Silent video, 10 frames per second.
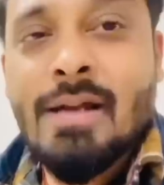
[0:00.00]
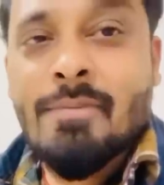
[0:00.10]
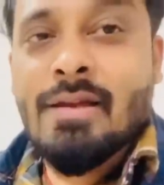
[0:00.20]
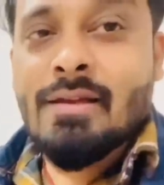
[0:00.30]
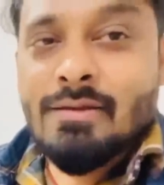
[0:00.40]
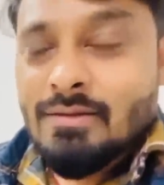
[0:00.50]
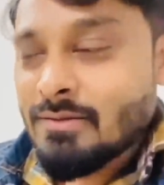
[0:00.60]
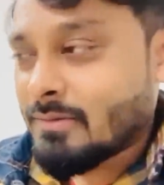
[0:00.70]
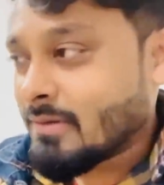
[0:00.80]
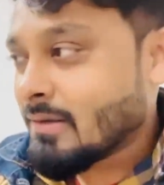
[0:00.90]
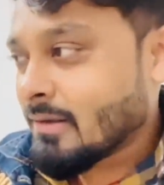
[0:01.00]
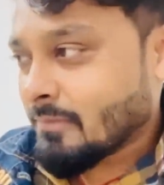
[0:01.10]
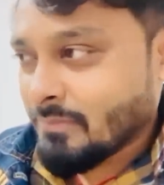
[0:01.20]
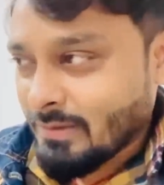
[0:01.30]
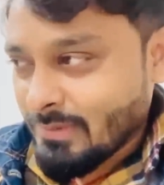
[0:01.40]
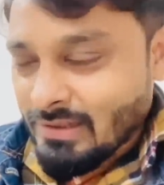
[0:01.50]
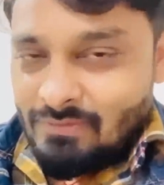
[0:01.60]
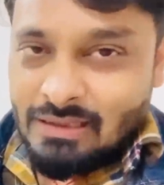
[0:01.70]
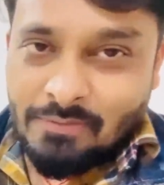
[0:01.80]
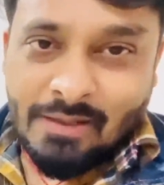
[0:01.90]
मैं बेबी
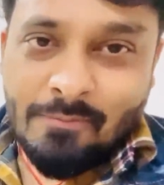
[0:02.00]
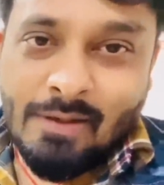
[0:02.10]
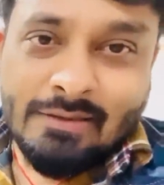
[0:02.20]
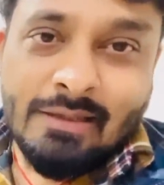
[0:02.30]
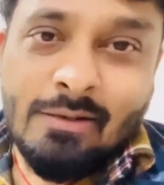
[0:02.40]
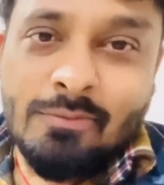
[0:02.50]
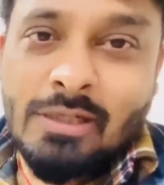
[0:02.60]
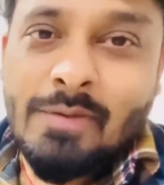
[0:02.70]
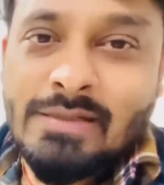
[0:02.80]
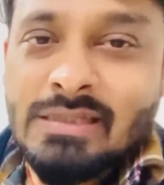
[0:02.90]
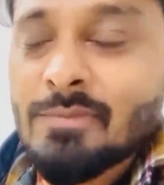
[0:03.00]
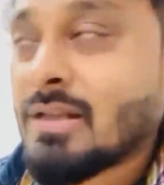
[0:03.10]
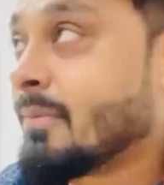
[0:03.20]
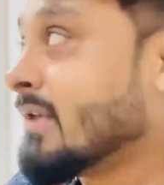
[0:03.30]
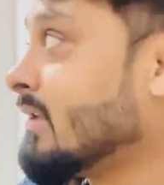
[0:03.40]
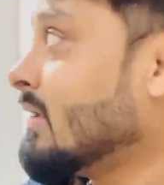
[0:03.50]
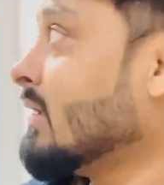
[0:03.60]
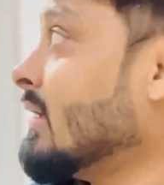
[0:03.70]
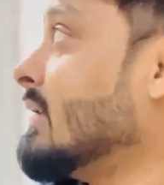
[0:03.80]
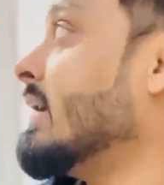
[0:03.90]
रिविल के बारे में बात कर रहा हूँ उतनी वैसे की तबीयत अभी
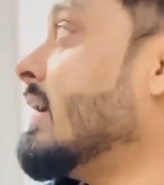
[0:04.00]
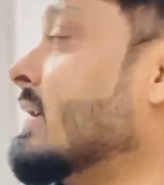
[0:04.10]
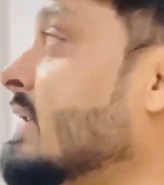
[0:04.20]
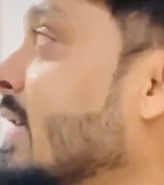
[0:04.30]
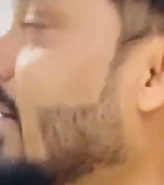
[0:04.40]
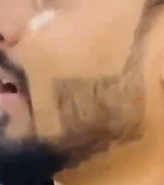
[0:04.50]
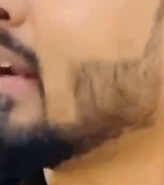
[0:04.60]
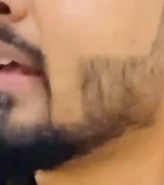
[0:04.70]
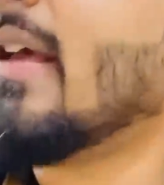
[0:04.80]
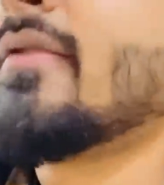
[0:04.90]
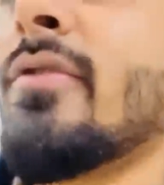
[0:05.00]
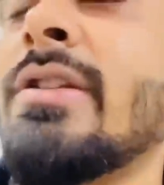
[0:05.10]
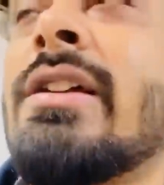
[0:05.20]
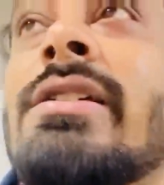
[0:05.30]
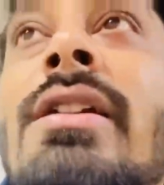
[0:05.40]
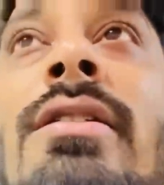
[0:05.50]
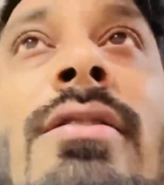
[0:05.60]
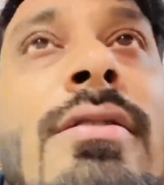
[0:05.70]
देखिए ये वाला लग गया इसको इंजेक्शन